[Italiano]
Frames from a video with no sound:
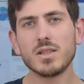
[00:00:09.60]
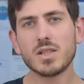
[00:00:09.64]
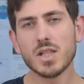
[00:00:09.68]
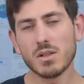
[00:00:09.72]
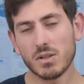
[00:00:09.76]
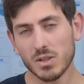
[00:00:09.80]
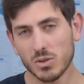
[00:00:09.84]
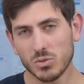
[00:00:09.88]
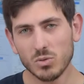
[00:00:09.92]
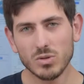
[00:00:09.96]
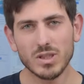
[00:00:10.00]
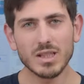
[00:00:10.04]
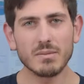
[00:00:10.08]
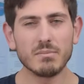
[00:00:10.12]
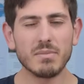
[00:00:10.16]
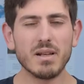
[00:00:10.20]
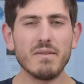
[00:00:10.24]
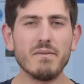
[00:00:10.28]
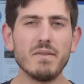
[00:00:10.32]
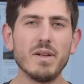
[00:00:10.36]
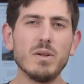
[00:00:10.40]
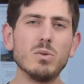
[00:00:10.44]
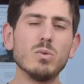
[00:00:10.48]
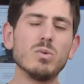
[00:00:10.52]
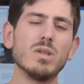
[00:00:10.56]
Ciao a tutti e
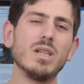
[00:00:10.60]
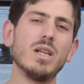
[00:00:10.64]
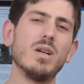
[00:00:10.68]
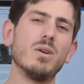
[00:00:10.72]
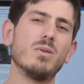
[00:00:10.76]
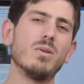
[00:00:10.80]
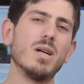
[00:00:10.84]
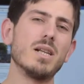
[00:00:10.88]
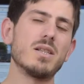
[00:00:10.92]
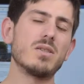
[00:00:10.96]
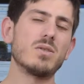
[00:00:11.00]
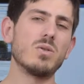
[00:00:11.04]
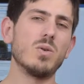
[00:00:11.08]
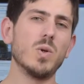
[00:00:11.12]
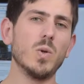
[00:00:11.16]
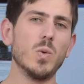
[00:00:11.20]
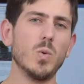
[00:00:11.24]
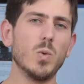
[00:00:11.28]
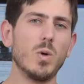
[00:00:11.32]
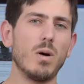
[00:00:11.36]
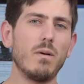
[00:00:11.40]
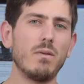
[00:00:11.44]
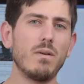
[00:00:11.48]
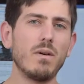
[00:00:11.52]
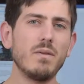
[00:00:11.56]
benvenuti in questo
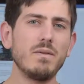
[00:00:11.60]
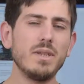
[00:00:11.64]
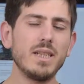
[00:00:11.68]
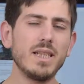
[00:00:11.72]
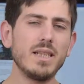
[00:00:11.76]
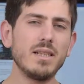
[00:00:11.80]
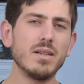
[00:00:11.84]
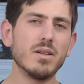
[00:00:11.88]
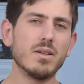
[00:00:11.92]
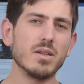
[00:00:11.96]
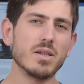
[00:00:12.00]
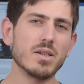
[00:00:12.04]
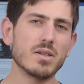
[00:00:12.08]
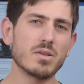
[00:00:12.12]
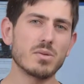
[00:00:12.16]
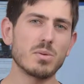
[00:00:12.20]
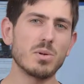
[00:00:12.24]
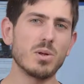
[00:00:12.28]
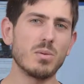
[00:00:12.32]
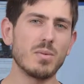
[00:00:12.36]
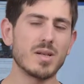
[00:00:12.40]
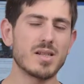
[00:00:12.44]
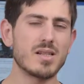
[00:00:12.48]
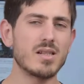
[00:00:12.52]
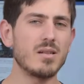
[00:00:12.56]
nuovo video, io
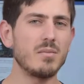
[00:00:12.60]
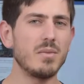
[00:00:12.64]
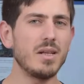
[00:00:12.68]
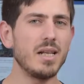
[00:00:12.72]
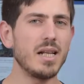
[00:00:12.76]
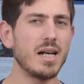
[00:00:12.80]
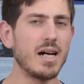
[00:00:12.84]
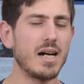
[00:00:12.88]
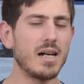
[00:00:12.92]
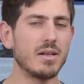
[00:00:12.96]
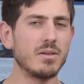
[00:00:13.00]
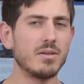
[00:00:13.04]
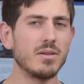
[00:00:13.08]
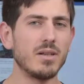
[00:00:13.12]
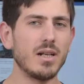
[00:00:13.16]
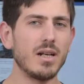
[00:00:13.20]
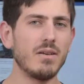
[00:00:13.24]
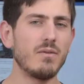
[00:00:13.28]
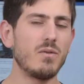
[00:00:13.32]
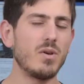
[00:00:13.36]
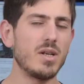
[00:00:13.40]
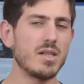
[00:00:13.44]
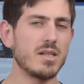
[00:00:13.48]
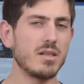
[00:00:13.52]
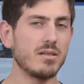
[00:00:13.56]
sono Massimiliano e
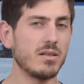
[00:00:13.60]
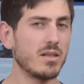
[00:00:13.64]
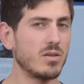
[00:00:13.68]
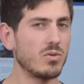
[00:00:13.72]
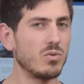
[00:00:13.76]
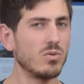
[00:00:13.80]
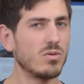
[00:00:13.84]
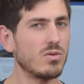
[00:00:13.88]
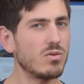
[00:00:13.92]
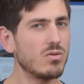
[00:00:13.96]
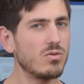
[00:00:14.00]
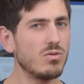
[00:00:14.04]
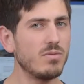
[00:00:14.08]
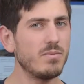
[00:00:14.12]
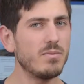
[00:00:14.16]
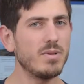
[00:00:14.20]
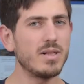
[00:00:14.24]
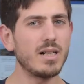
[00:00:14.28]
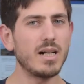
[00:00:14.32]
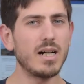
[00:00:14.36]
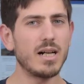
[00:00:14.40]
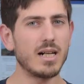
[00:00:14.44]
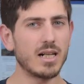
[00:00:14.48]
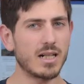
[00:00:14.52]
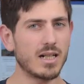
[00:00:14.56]
voi siete su
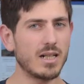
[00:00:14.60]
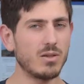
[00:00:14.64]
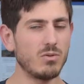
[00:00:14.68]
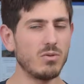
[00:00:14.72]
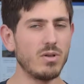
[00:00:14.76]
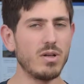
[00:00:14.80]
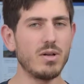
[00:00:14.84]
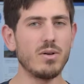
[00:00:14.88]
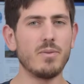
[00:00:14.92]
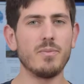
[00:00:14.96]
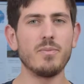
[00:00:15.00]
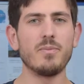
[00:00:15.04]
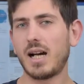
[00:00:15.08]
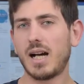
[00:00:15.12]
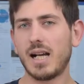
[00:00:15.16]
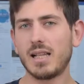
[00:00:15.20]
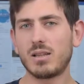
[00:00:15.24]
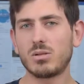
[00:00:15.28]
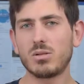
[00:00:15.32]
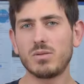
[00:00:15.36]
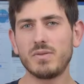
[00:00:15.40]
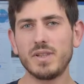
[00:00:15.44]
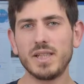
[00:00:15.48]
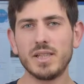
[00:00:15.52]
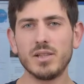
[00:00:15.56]
Sub H2O.
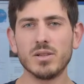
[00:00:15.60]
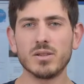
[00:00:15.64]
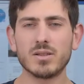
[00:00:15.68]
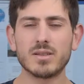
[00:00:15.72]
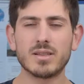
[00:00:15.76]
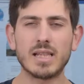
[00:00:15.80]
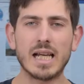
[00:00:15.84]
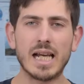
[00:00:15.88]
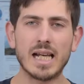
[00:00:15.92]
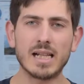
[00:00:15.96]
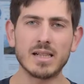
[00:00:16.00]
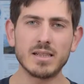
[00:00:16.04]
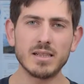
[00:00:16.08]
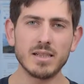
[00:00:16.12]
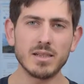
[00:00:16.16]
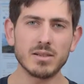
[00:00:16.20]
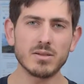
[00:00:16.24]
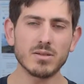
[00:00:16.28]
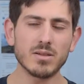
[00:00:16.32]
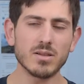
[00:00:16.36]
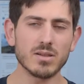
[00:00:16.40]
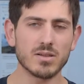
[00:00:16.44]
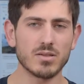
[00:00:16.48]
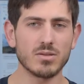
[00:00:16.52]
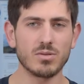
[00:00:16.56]
Altro video
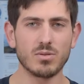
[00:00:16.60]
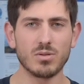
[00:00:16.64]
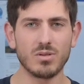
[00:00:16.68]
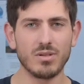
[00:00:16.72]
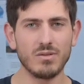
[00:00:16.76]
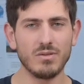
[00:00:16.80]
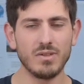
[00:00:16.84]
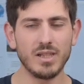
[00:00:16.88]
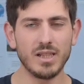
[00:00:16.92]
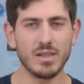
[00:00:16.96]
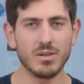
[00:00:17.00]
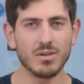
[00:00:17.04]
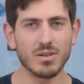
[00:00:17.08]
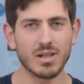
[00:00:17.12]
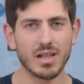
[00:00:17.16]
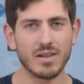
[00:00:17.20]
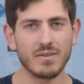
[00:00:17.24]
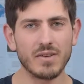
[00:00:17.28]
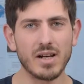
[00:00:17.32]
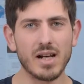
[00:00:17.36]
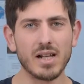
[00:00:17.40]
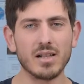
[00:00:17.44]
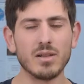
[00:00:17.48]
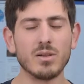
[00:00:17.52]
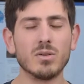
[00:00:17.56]
tecnico sono i video che
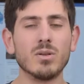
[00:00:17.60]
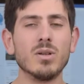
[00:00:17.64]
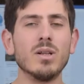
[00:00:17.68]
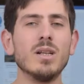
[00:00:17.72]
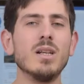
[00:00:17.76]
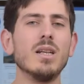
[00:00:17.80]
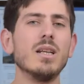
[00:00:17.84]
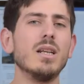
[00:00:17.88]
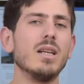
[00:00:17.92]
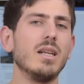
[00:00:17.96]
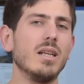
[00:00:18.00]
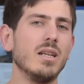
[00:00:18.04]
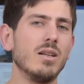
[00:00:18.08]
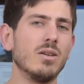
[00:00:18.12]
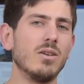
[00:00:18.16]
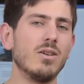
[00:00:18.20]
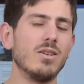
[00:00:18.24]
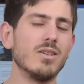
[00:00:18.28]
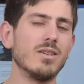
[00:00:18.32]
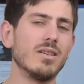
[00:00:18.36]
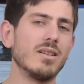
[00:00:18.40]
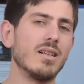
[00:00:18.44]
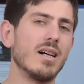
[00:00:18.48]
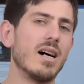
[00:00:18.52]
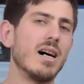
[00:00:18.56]
vanno in
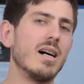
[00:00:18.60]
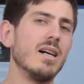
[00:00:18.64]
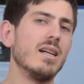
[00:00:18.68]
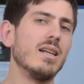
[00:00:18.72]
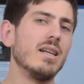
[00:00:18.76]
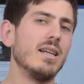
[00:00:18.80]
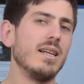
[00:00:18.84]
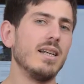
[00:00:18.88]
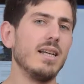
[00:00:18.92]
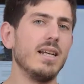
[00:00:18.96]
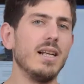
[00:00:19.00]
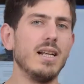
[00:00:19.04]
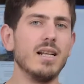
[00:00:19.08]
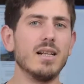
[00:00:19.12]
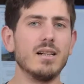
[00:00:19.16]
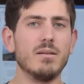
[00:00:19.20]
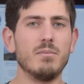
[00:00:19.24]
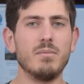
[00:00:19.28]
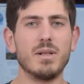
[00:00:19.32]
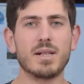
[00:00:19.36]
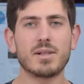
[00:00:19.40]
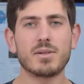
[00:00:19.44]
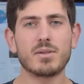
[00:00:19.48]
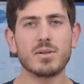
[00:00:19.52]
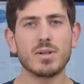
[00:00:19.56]
onda il
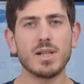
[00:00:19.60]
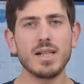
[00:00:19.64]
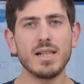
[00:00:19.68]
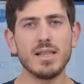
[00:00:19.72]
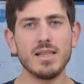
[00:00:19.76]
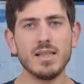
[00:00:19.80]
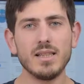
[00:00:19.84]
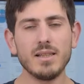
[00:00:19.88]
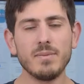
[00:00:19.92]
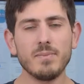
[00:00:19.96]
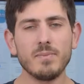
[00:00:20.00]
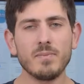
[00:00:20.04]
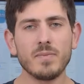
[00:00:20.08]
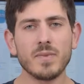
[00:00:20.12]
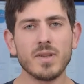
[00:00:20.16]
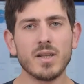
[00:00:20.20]
mercoledì